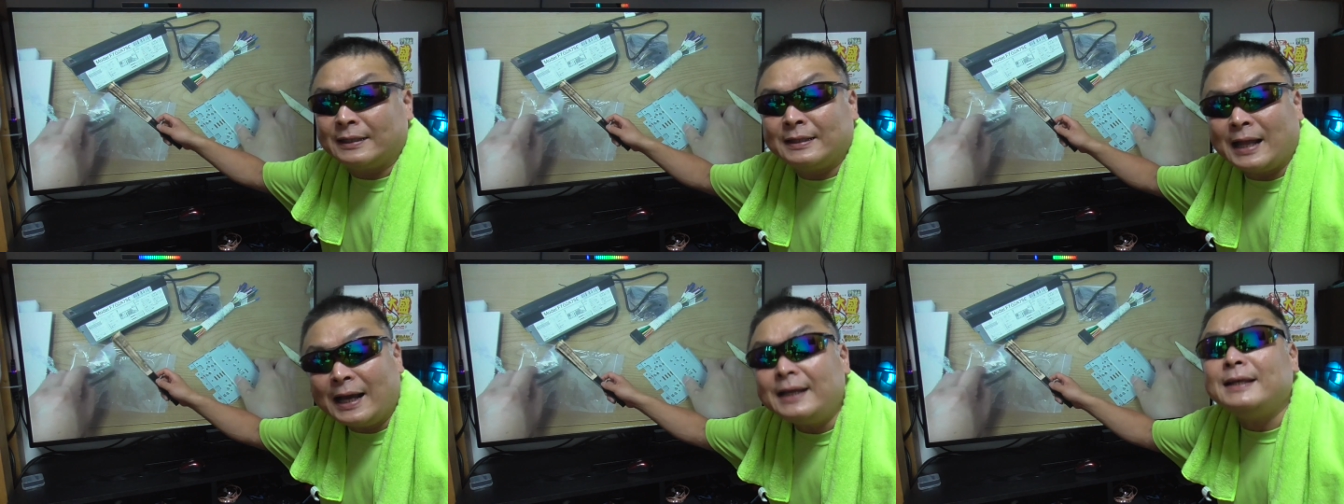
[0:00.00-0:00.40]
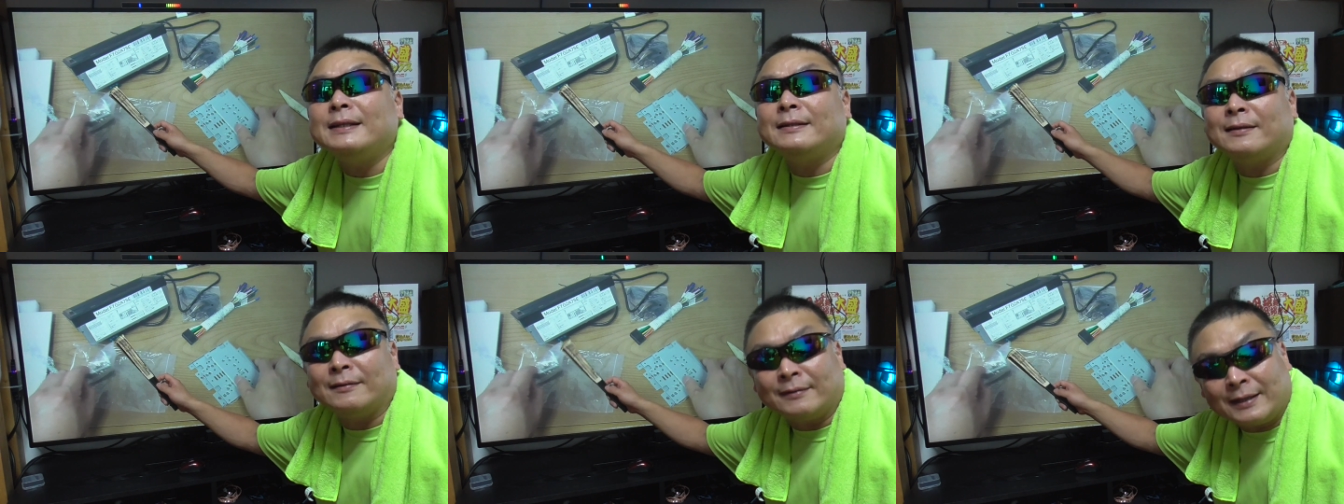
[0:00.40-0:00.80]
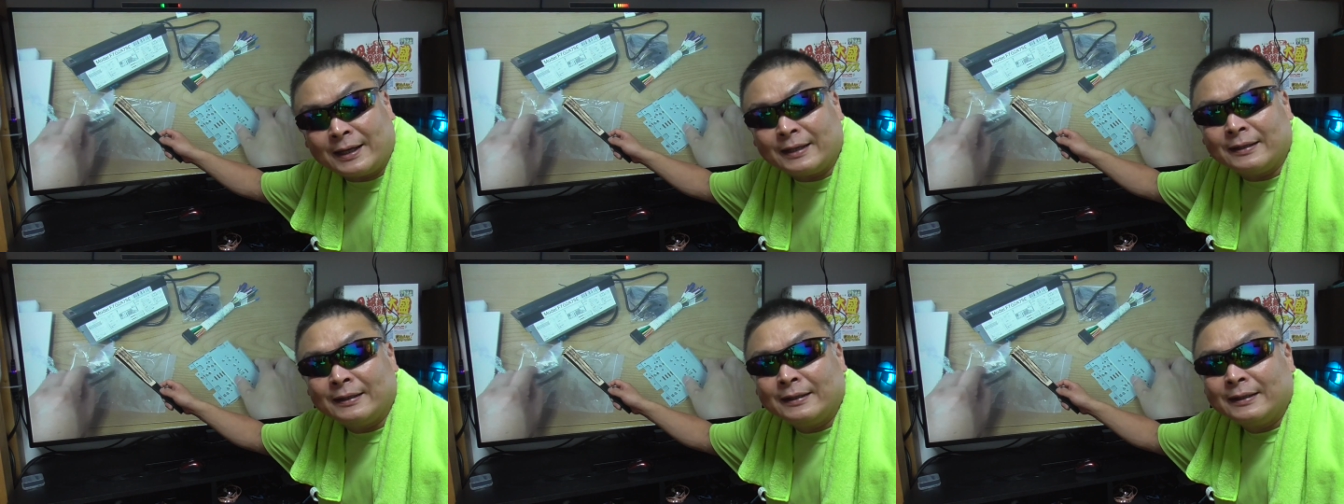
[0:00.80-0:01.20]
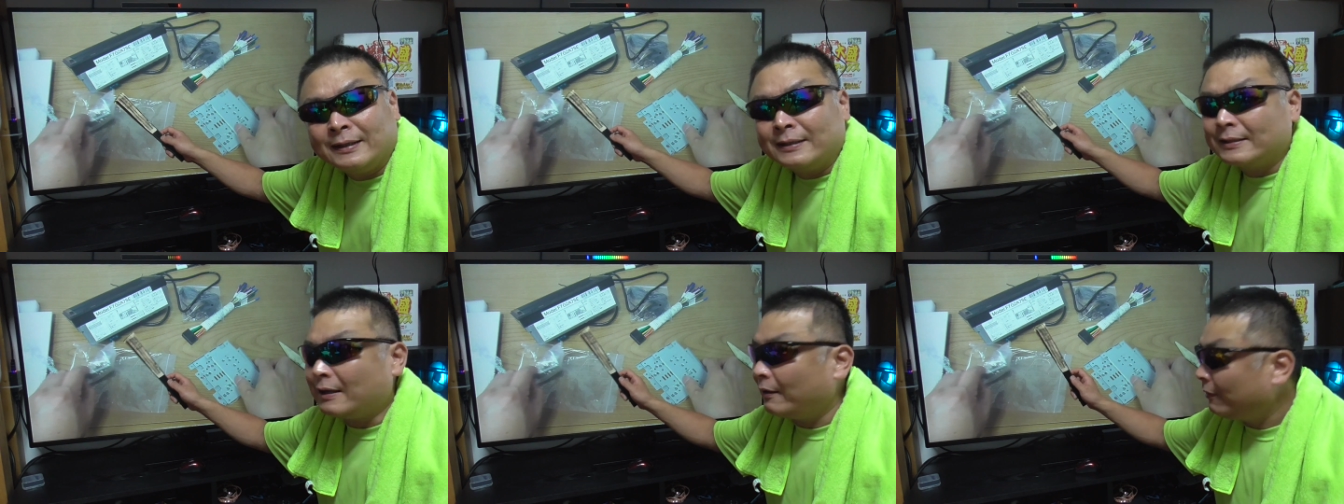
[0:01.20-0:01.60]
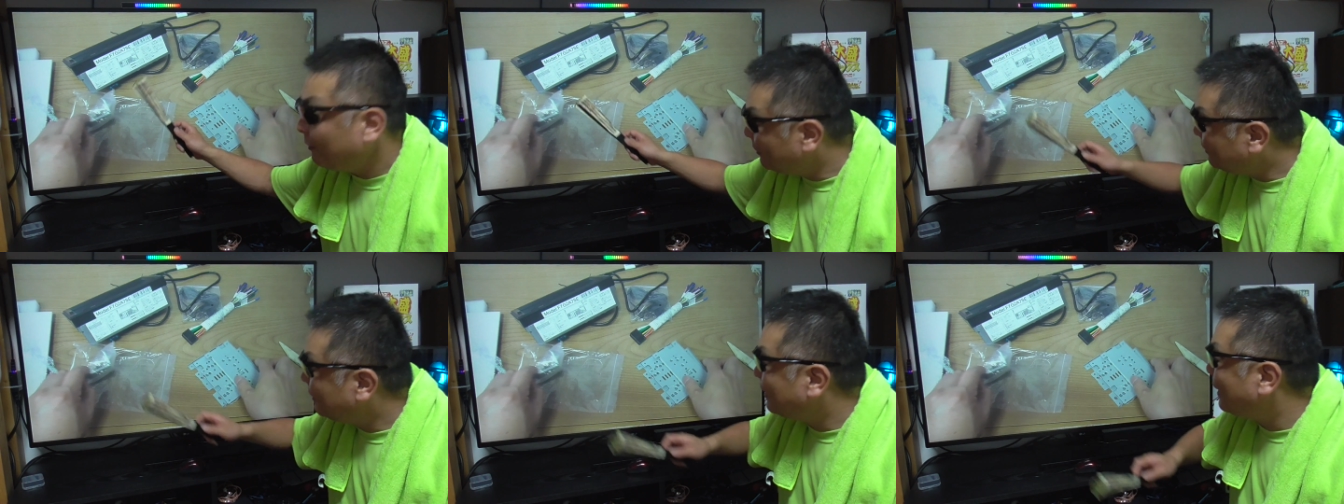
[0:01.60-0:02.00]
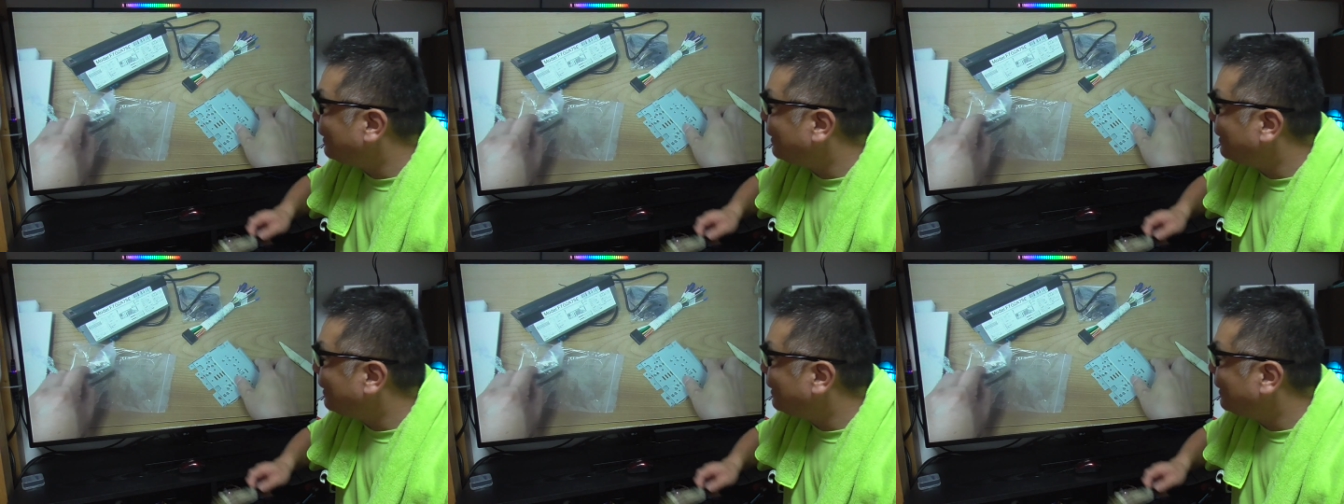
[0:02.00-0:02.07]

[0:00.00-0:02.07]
ないんだよねだ本